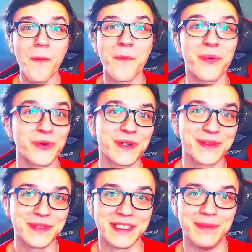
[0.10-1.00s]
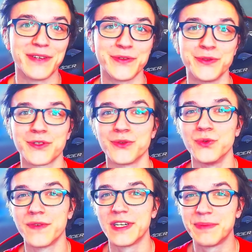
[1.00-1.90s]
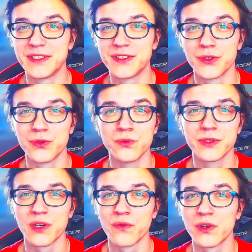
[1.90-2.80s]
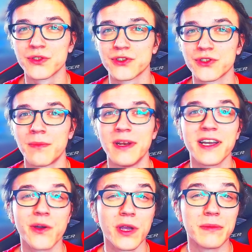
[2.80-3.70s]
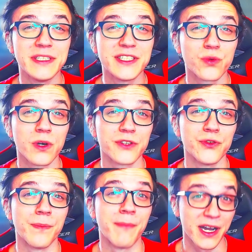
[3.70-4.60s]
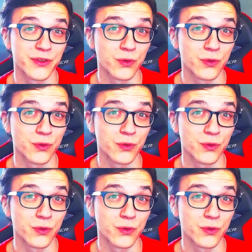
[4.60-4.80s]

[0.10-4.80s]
Bonjour à tous et bienvenue dans ce nouvel épisode où nous allons voir ensemble l'incroyable histoire de Martha